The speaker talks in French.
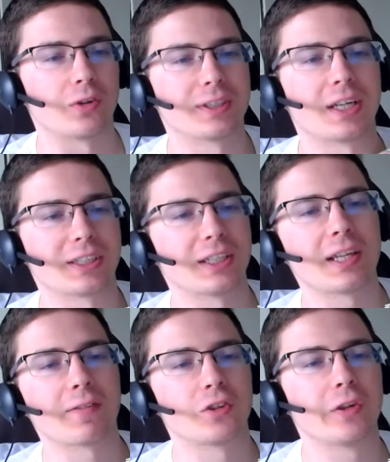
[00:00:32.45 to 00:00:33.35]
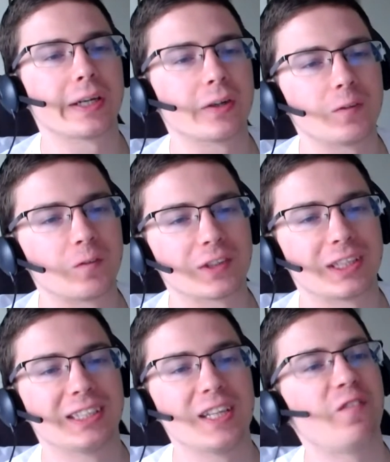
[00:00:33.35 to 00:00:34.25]
C'est un shonen aventure héroïque
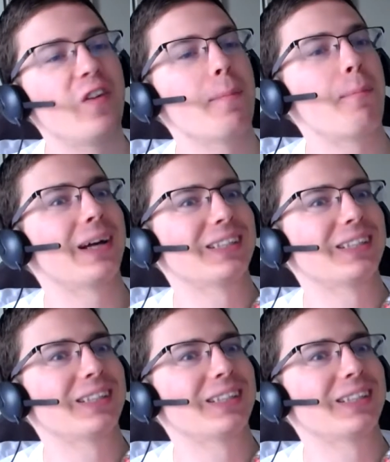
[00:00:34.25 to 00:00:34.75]
fantasy fait par